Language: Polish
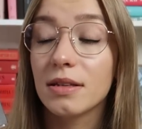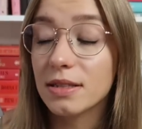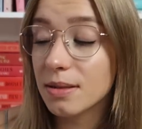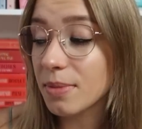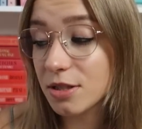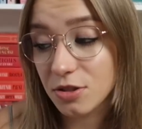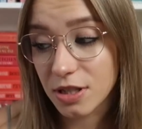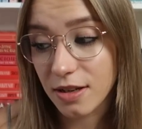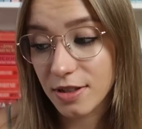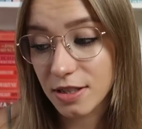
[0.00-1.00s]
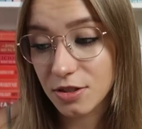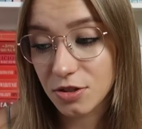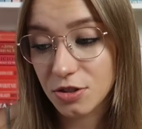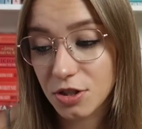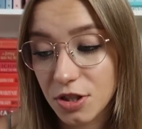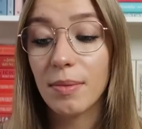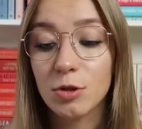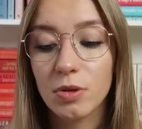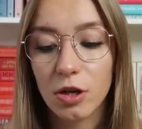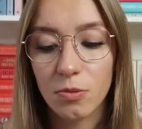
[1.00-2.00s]
Jestem bardzo ciekawa tej książki.
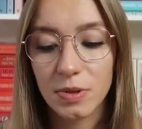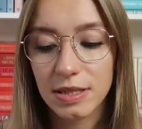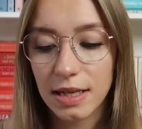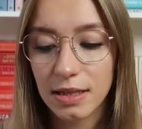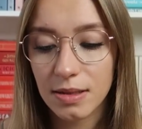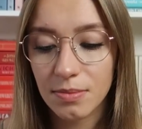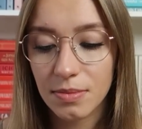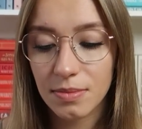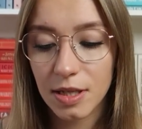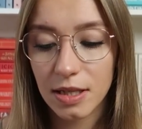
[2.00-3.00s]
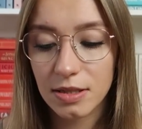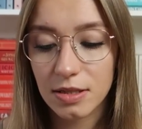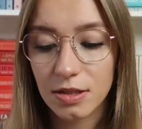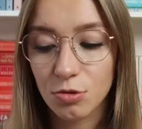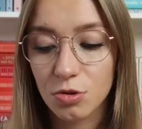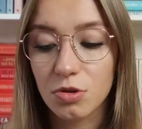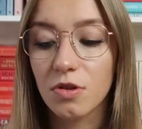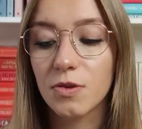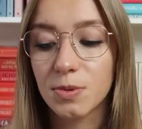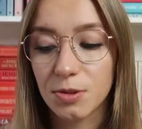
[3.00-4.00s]
Mamy tutaj opisany mieć
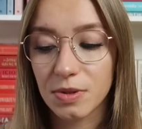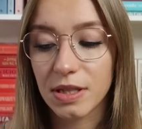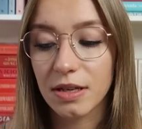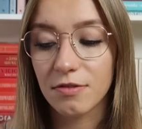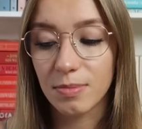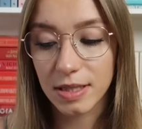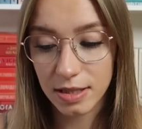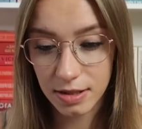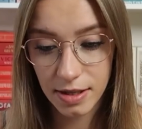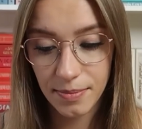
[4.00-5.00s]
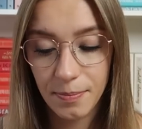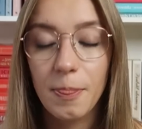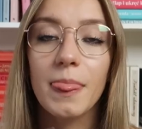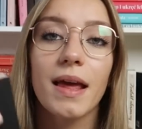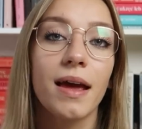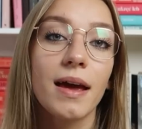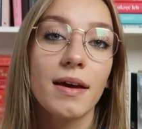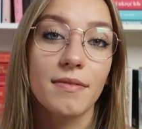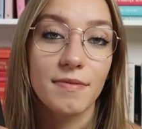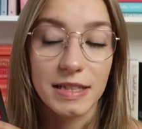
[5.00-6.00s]
luksusowy przybytek w Berlinie.
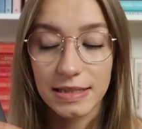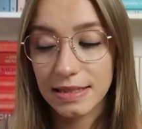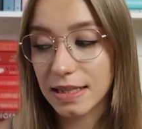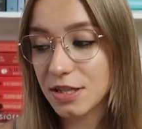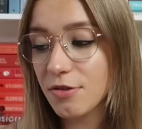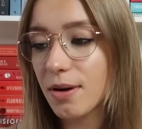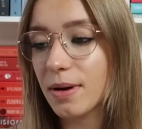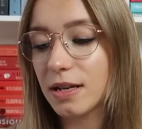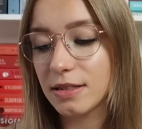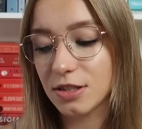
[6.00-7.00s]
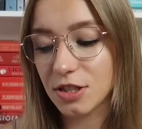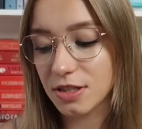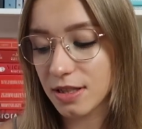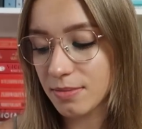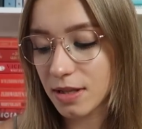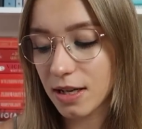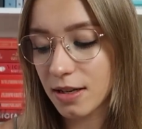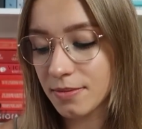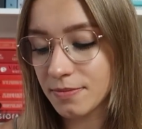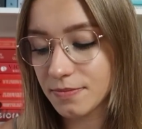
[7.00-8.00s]
Więc zaczęłam, ale też jestem
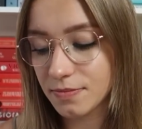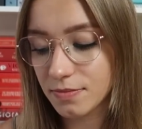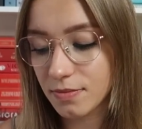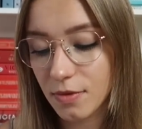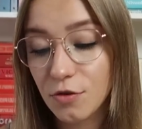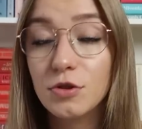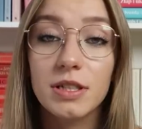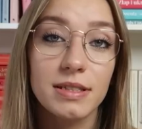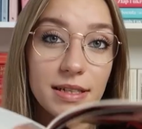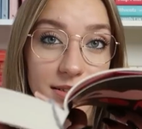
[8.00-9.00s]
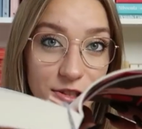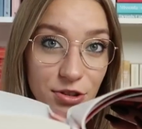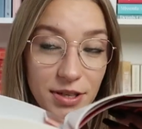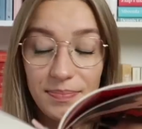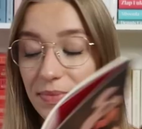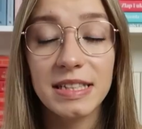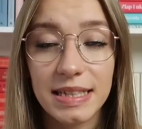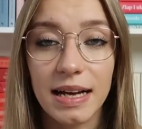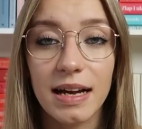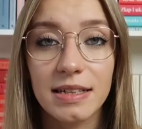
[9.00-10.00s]
na 20 stronie. Więc
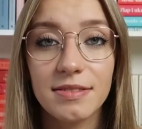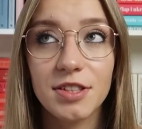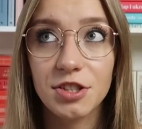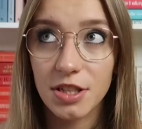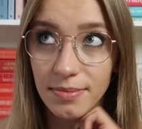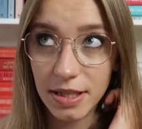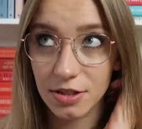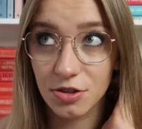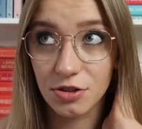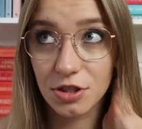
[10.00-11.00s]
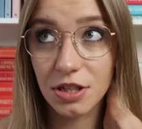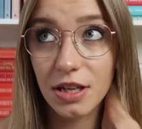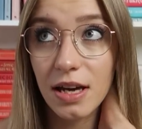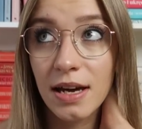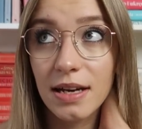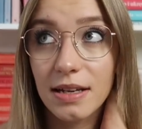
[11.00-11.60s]
tak, aktywnie czytam te książki.